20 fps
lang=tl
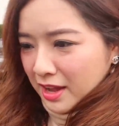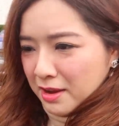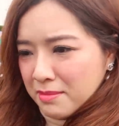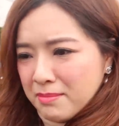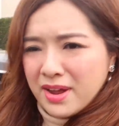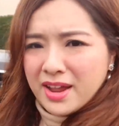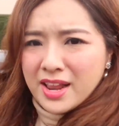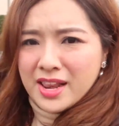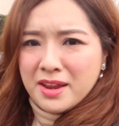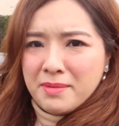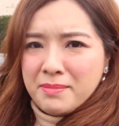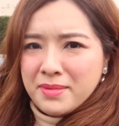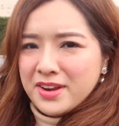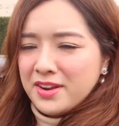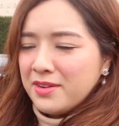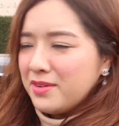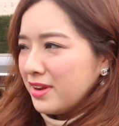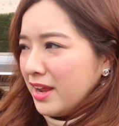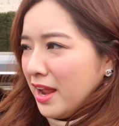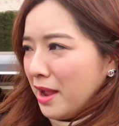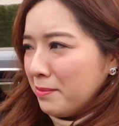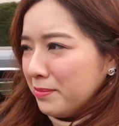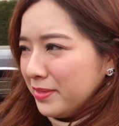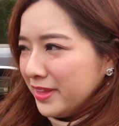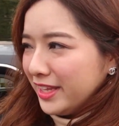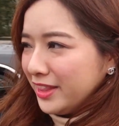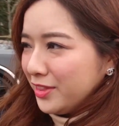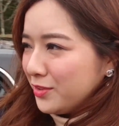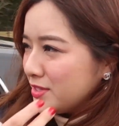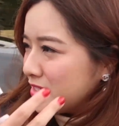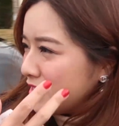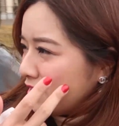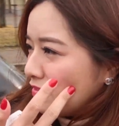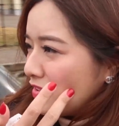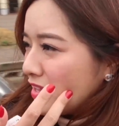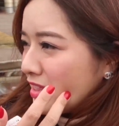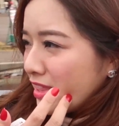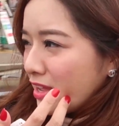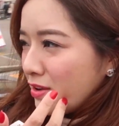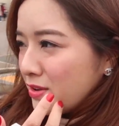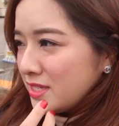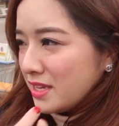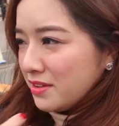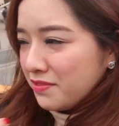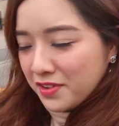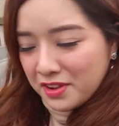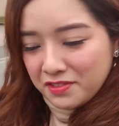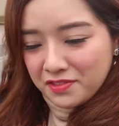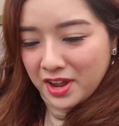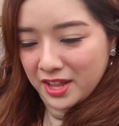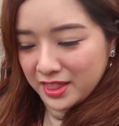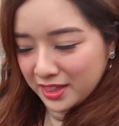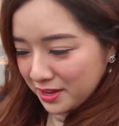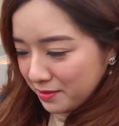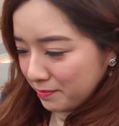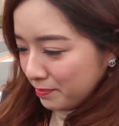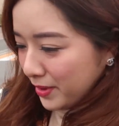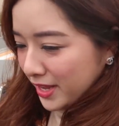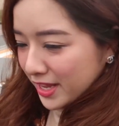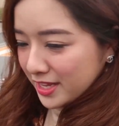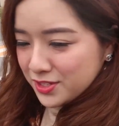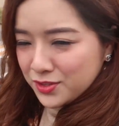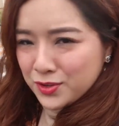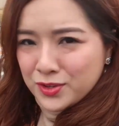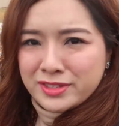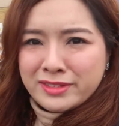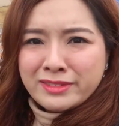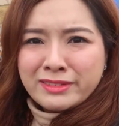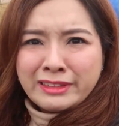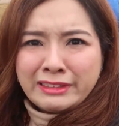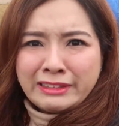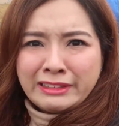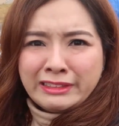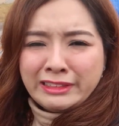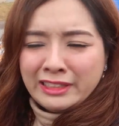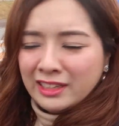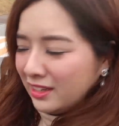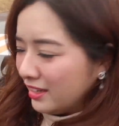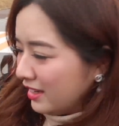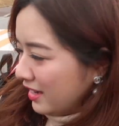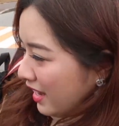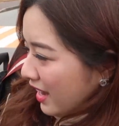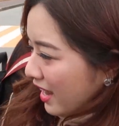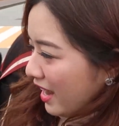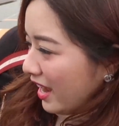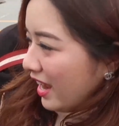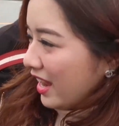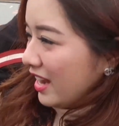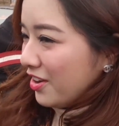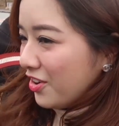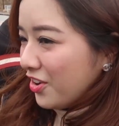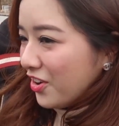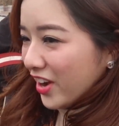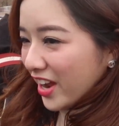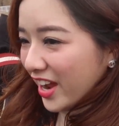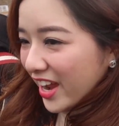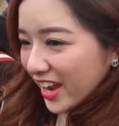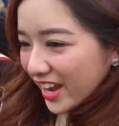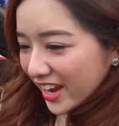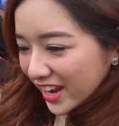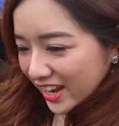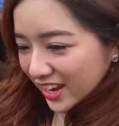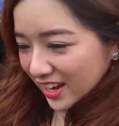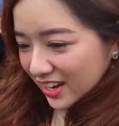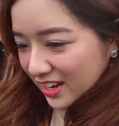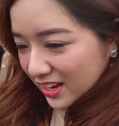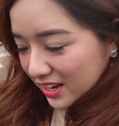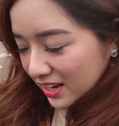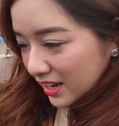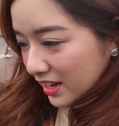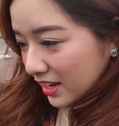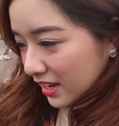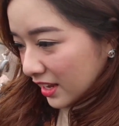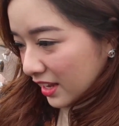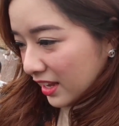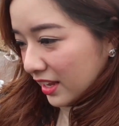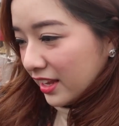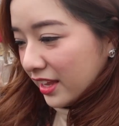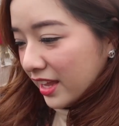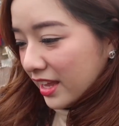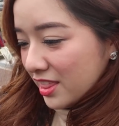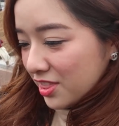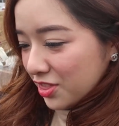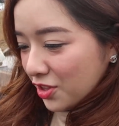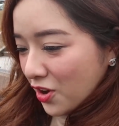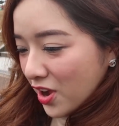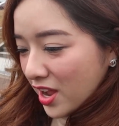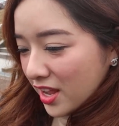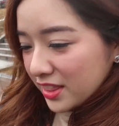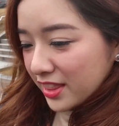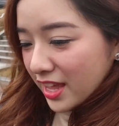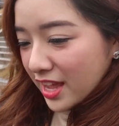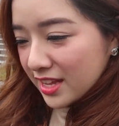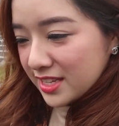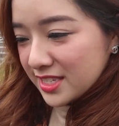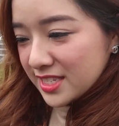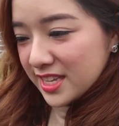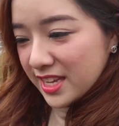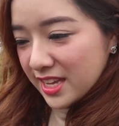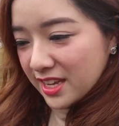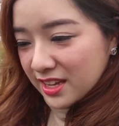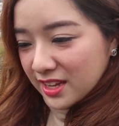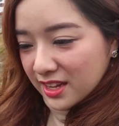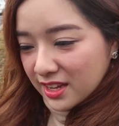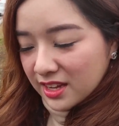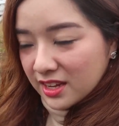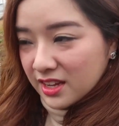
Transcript: Ang mahal naman ng cab dito, 7,500 pesos. Nakakaloka. Ginto ang taxi.